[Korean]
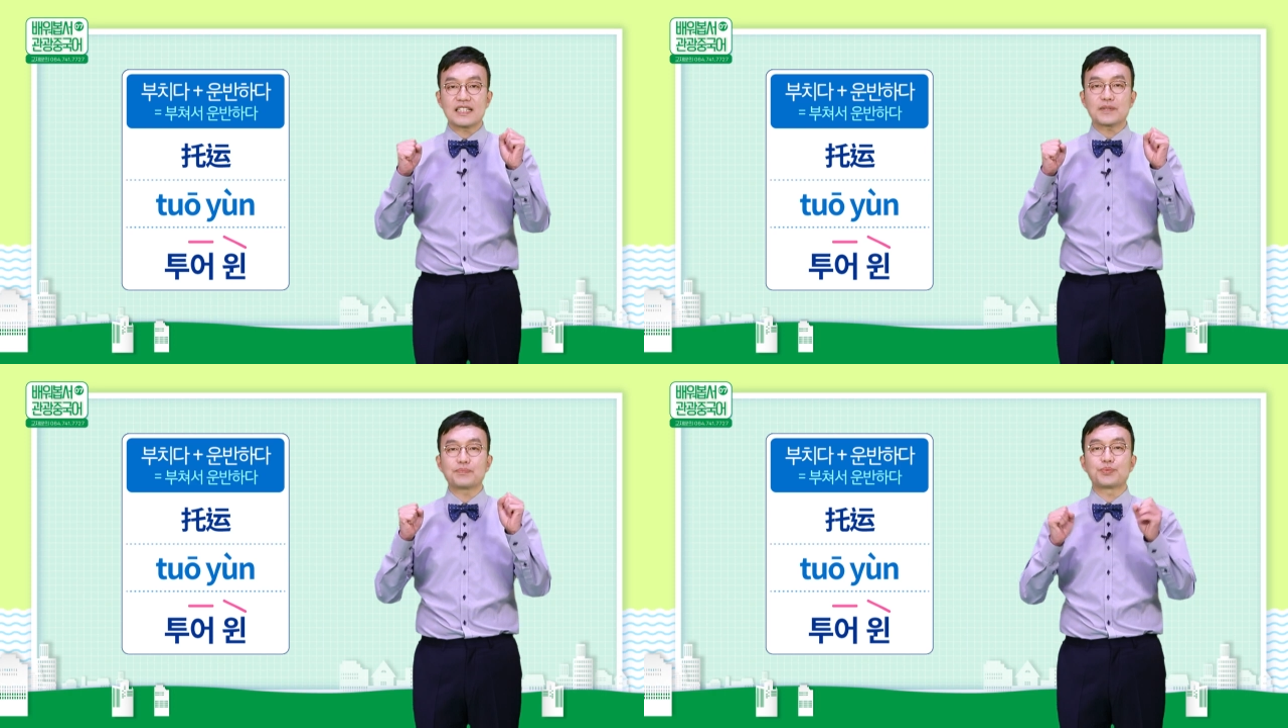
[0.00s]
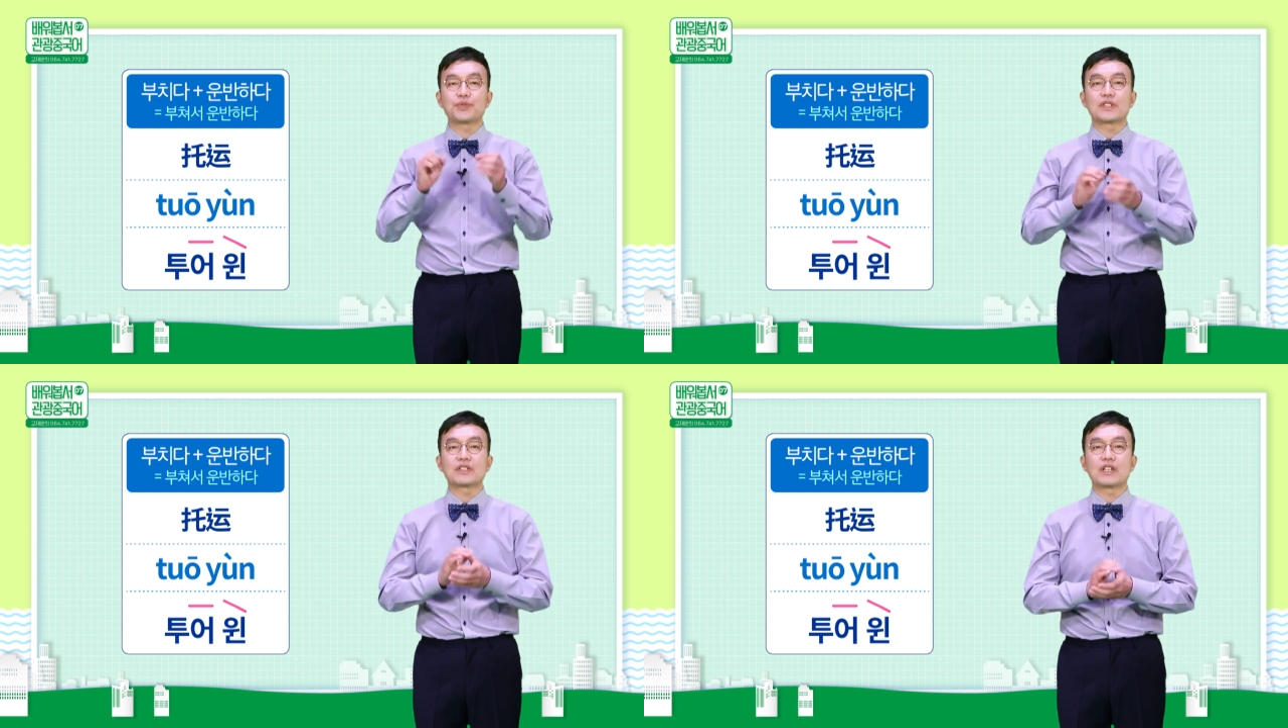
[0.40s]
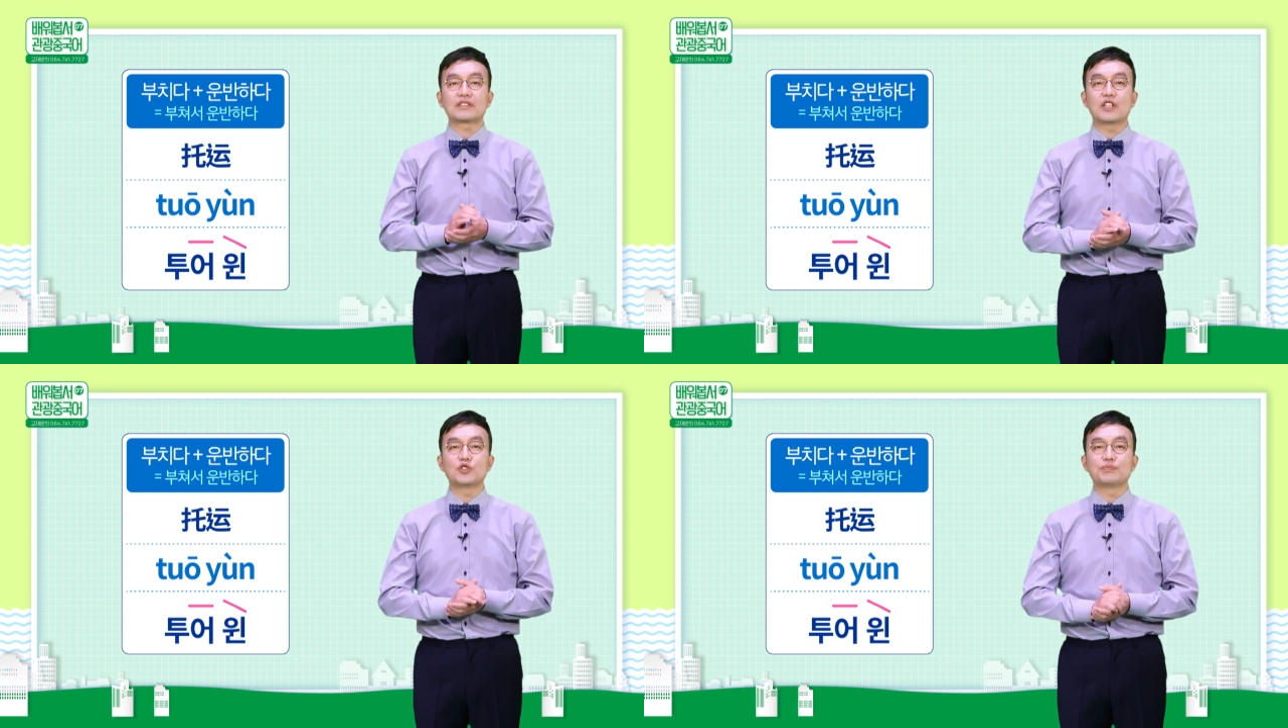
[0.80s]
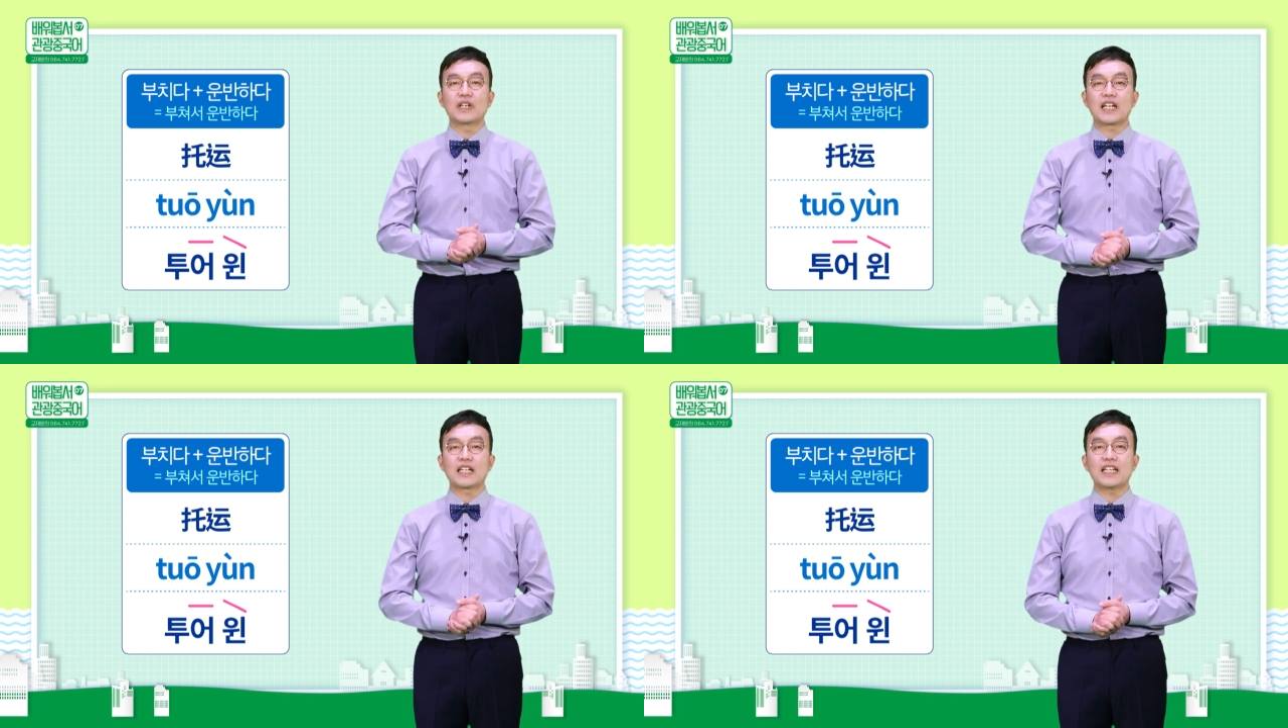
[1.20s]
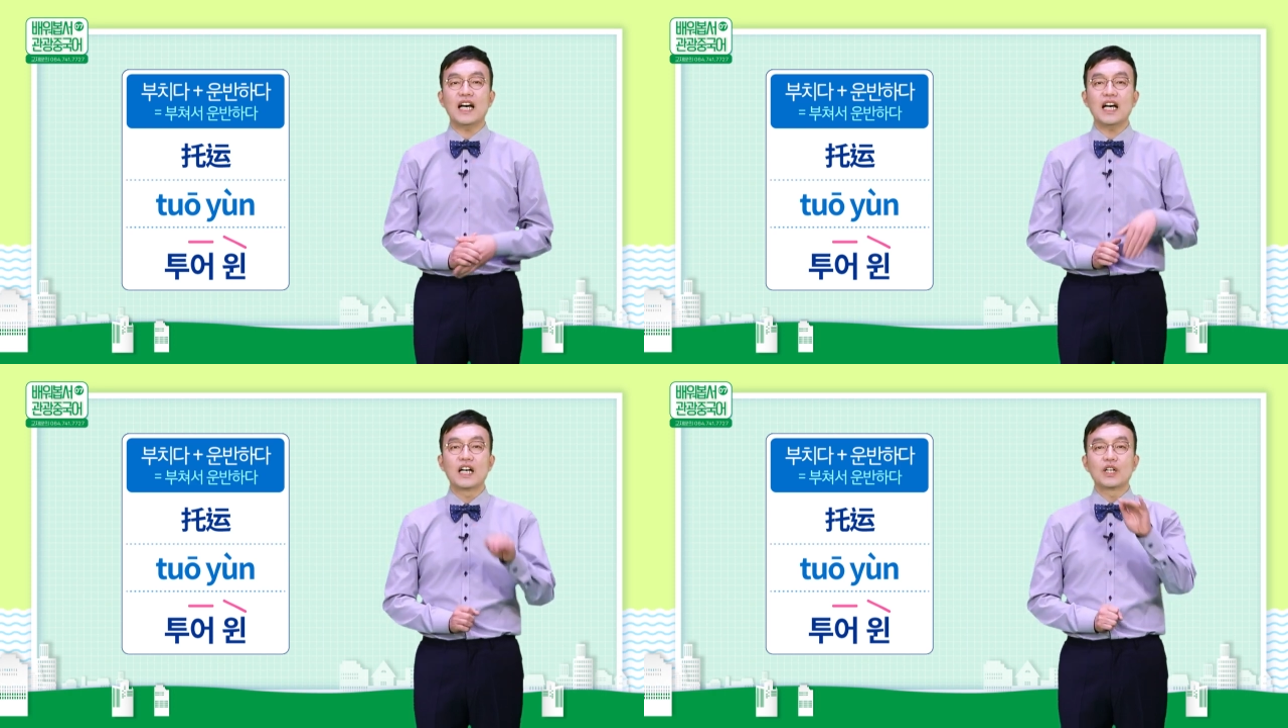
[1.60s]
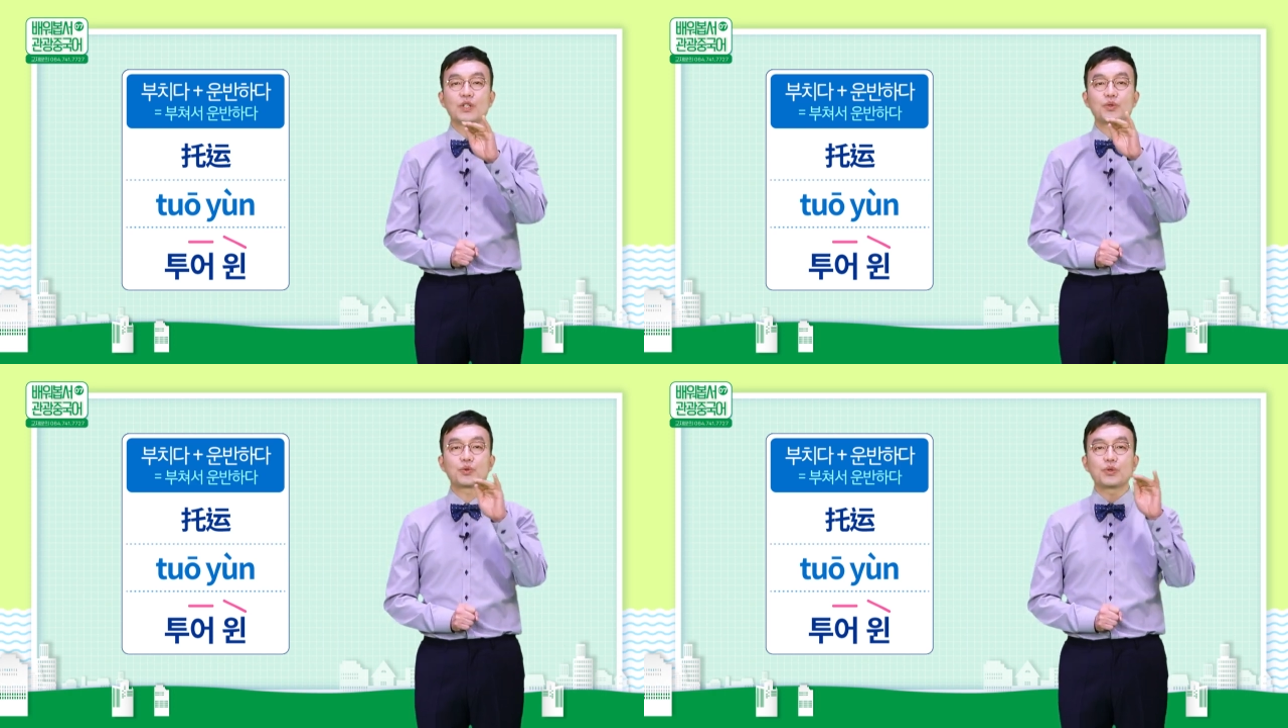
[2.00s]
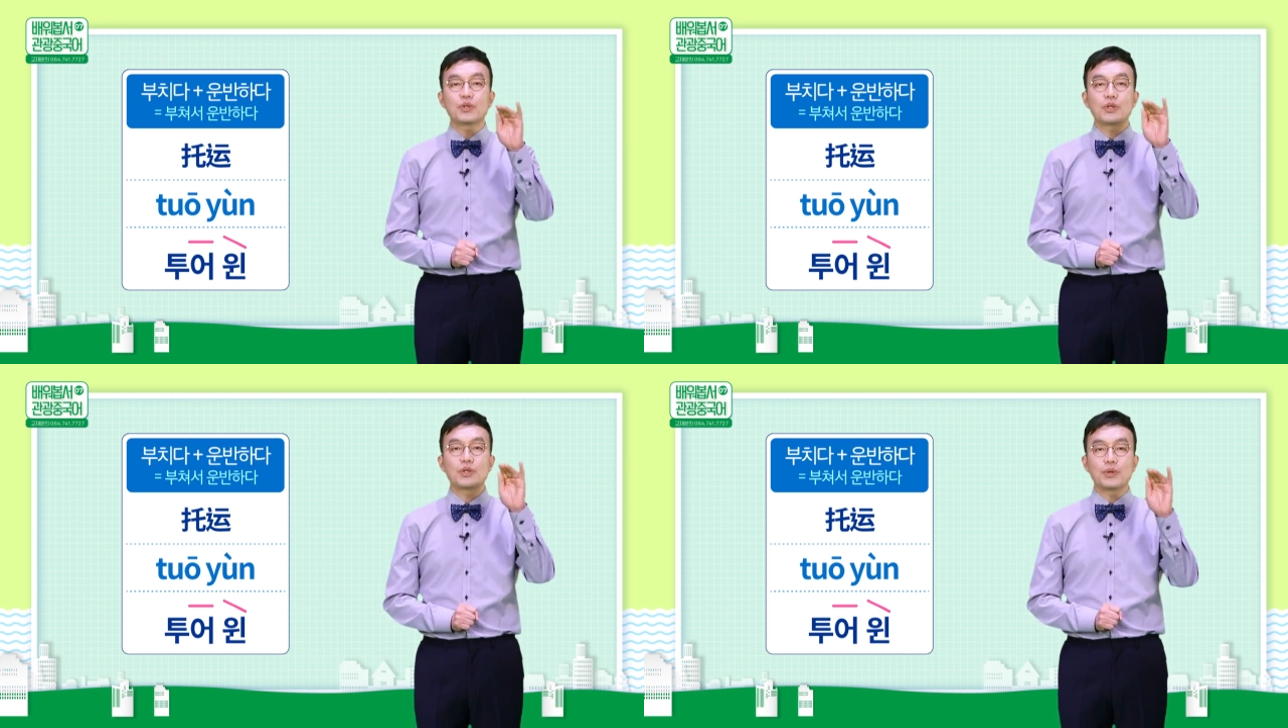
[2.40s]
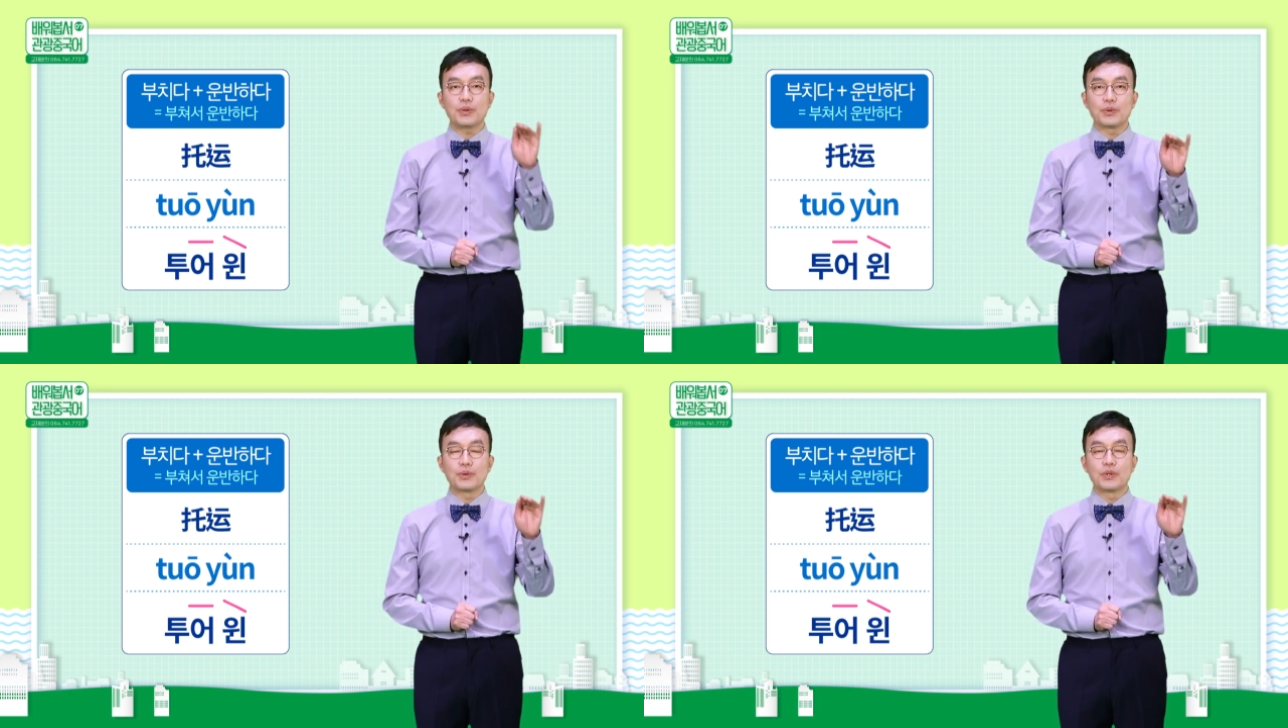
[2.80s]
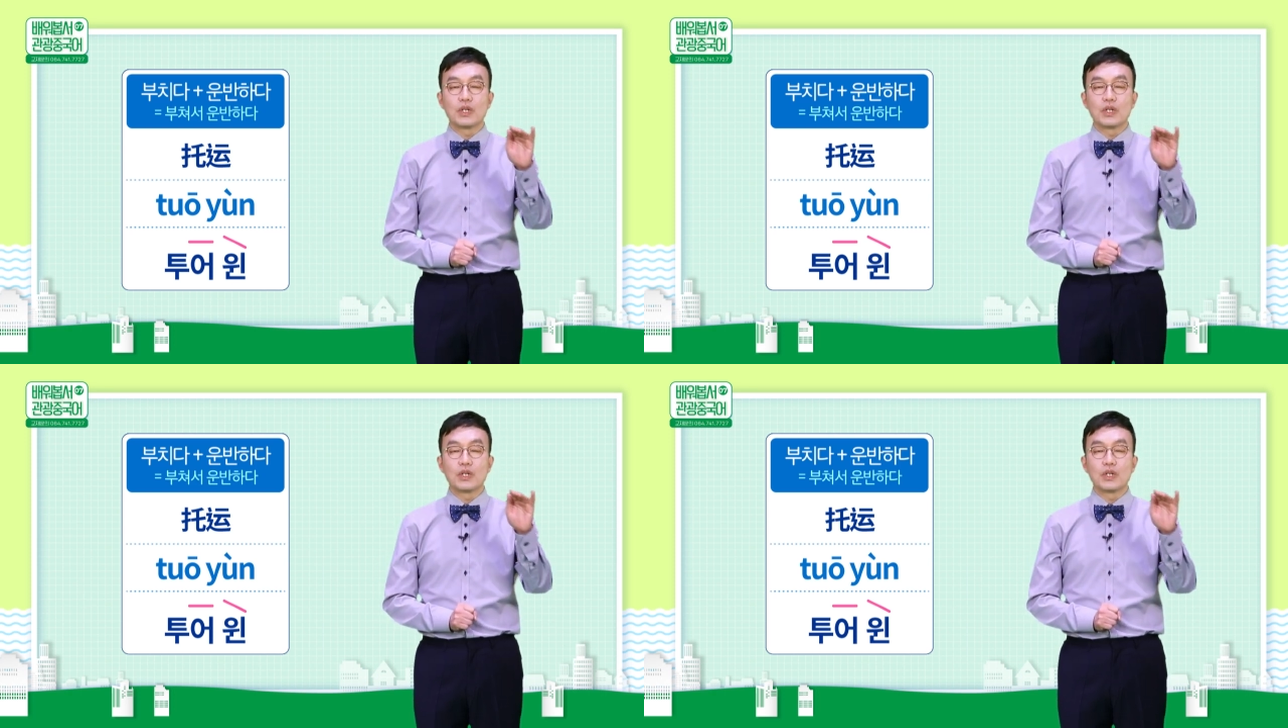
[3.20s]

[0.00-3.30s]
즉 붙여서 운반하다, 토윤,